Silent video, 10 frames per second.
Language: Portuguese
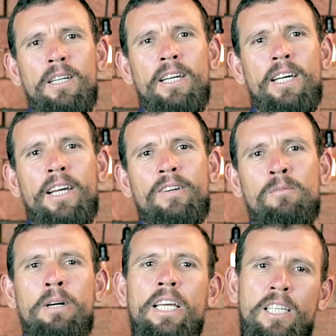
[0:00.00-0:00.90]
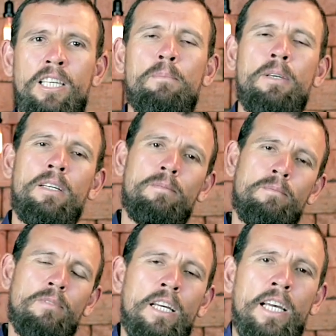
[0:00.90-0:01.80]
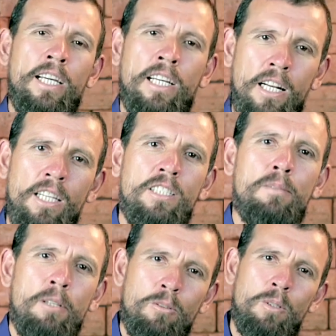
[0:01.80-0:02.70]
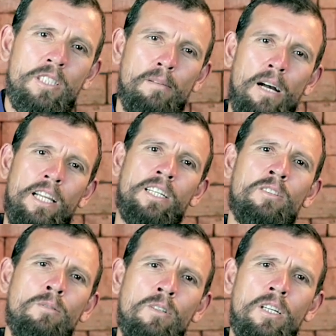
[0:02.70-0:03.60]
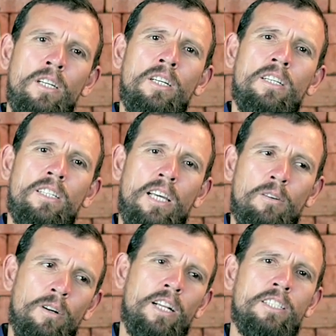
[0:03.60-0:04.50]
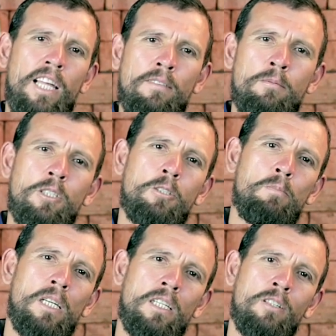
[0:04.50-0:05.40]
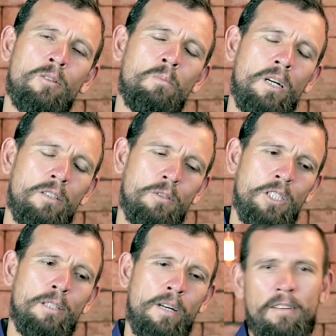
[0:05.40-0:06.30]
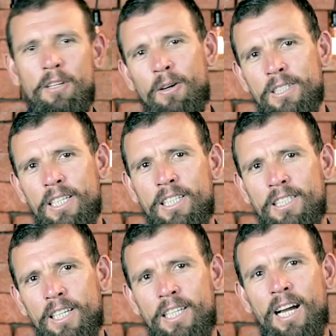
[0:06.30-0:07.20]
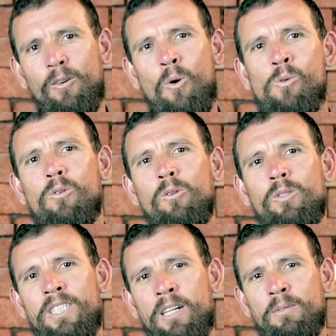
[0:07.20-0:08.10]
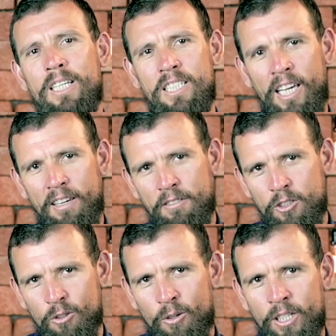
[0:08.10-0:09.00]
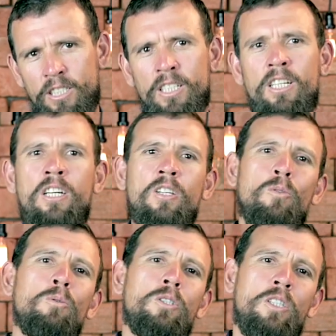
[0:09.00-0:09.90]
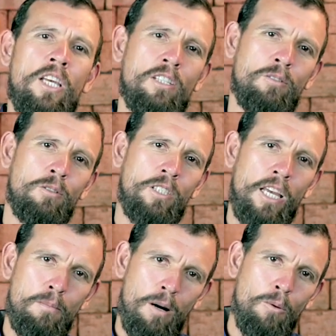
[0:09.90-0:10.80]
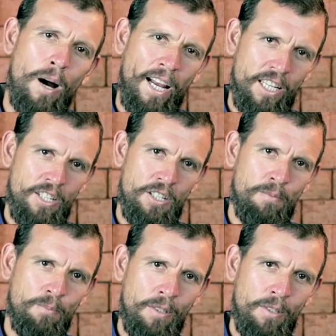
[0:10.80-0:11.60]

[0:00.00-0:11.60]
é, com uma equipe é, grande de pessoas trabalhando. E agora estávamos esperando uma notícia maravilhosa que seria a conclusão das revisões dos textos da irmã White.